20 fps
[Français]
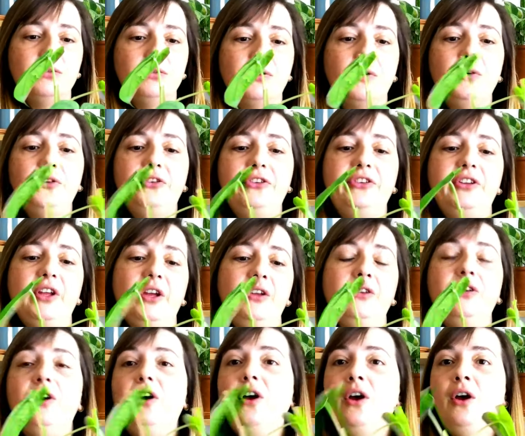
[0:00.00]

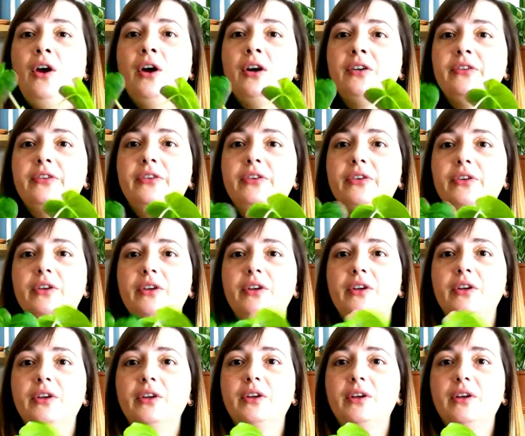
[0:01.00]
Frosted Earth
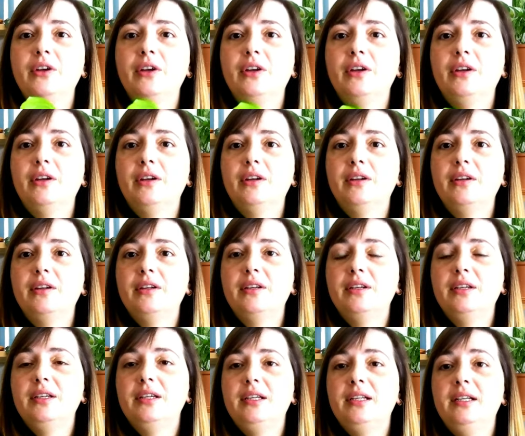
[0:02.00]

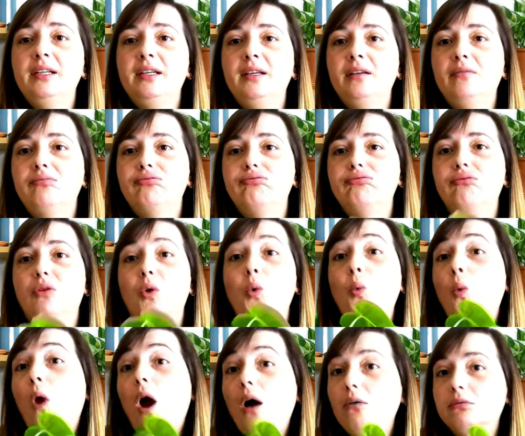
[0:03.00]
il est
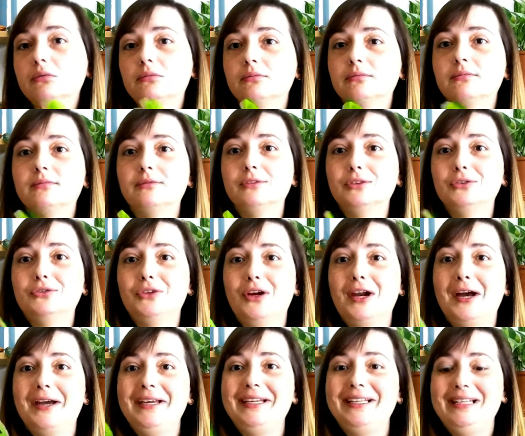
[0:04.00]
waouh.
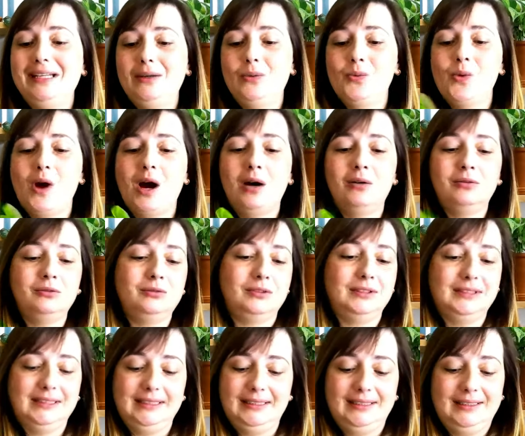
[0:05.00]
Voilà, il est
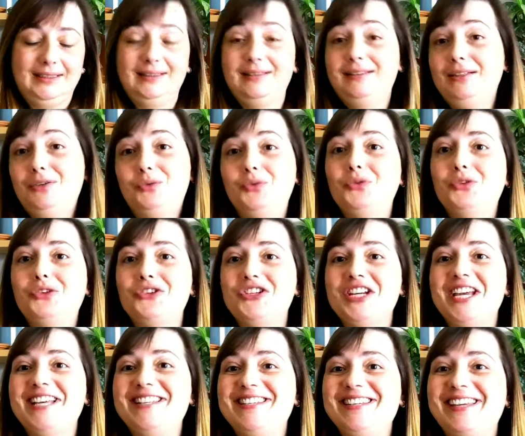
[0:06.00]
waouh. C'est tout ce que
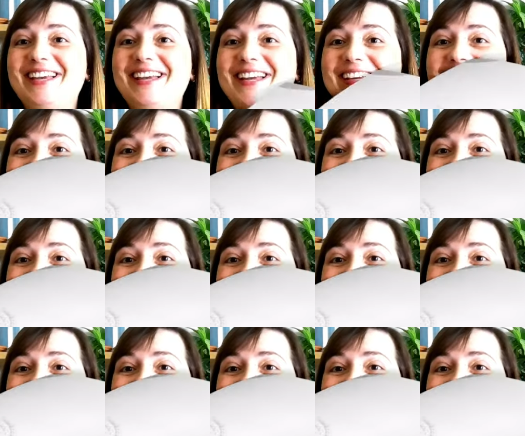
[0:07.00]
j'ai à dire.